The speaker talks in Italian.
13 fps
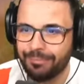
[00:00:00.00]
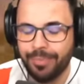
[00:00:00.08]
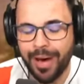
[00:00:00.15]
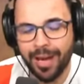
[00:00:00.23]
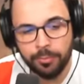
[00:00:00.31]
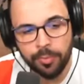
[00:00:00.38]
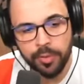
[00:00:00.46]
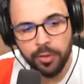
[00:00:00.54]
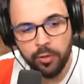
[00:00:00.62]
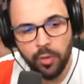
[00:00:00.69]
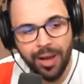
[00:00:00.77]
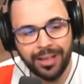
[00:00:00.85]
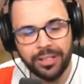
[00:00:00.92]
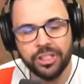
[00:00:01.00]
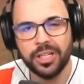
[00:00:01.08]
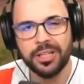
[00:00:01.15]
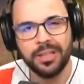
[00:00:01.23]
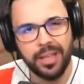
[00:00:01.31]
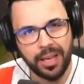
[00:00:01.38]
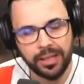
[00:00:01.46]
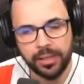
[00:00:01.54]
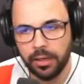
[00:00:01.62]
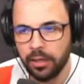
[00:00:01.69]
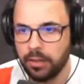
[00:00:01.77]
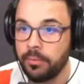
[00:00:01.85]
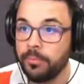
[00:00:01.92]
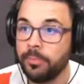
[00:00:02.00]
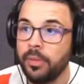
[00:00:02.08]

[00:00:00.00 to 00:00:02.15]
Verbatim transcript: barbecue al Jack Daniel.